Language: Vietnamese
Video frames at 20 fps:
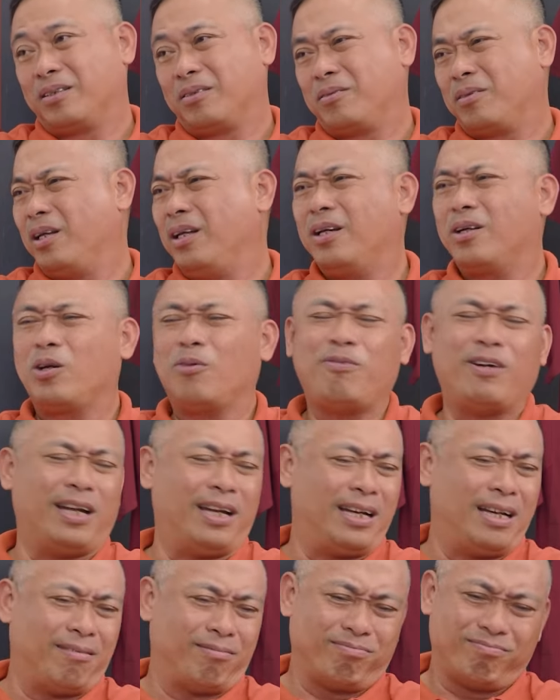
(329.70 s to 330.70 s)
đấy là nó phải
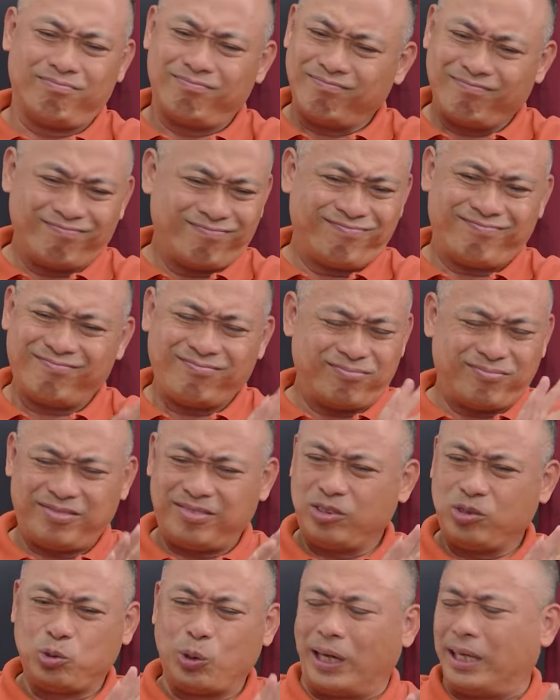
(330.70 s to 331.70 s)
là
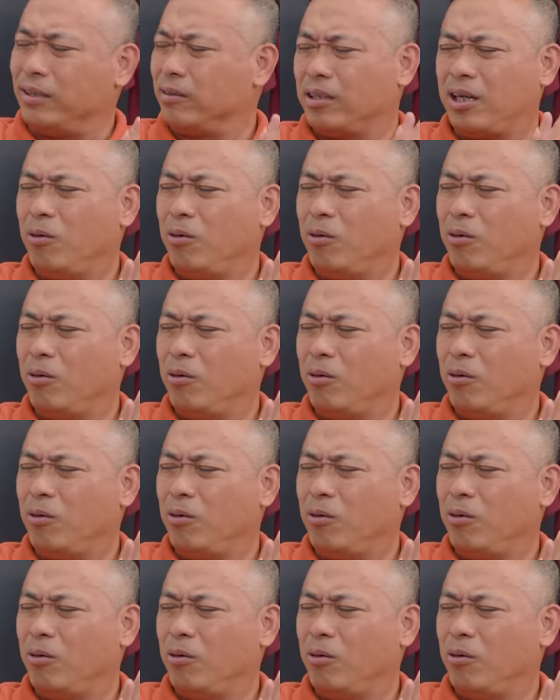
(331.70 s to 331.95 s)
chuẩn,